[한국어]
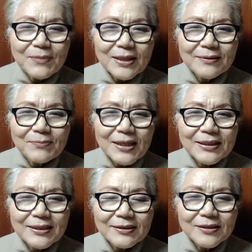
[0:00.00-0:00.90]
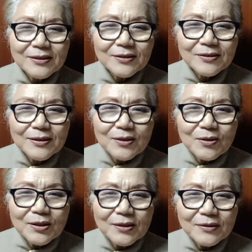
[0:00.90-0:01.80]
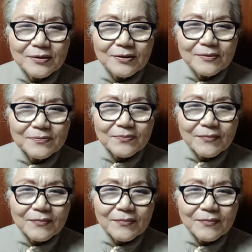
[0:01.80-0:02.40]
말을 말이란 것은